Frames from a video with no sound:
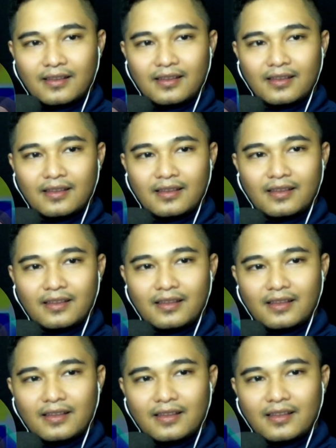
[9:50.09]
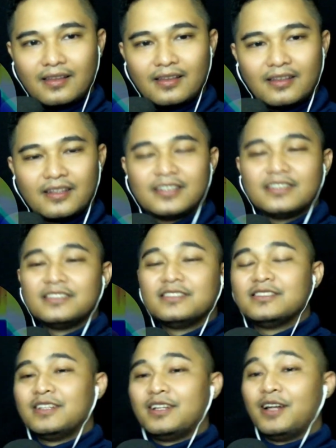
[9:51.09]
sama Nebila, Oke. Okay?
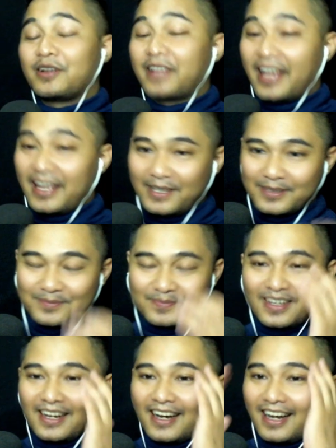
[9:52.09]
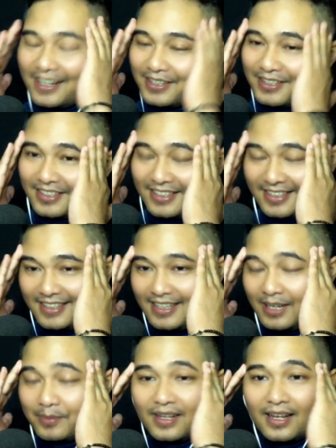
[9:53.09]
Oke, okay. aduh
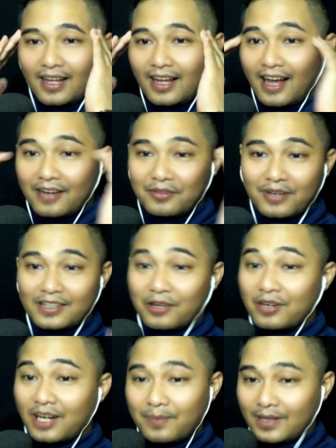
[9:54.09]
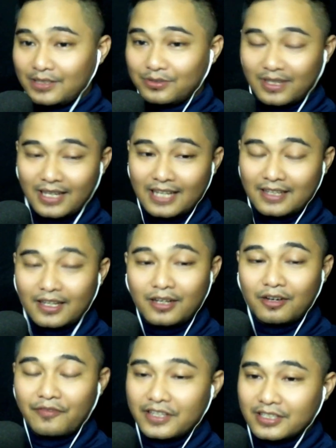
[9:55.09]
Nabila, aku nggak tahu kenapa juri nggak standing
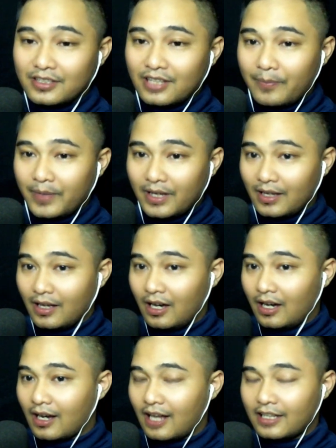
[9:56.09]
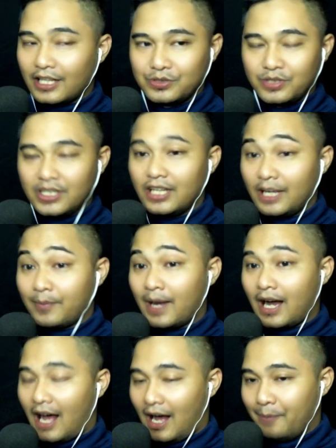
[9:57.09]
ovation, tapi uh, kata juri
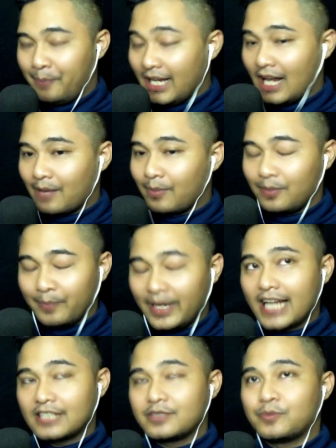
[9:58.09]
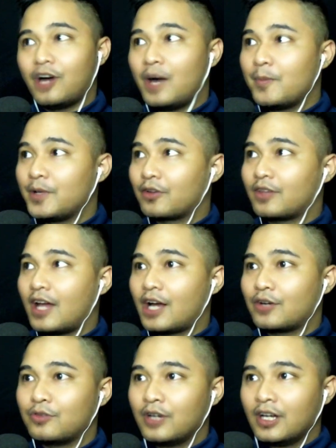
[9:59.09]
emang benar benar semua menurut
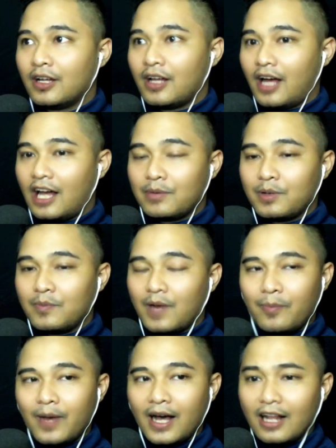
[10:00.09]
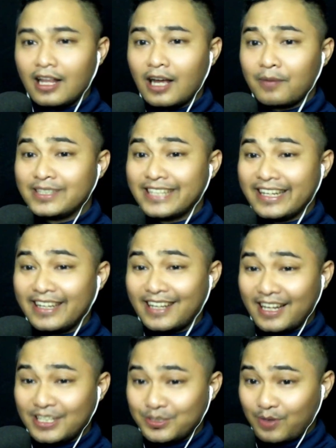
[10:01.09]
aku. Ada beberapa hal yang
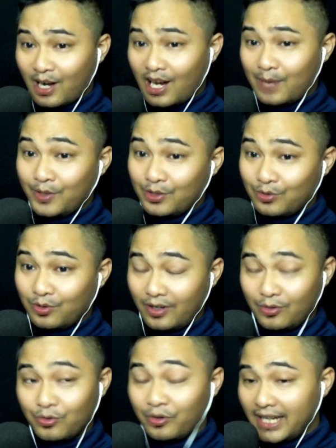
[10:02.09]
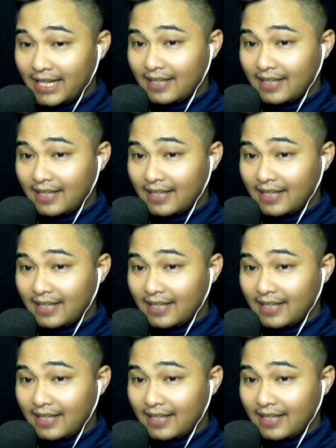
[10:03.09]
menjadikan suara kamu itu unik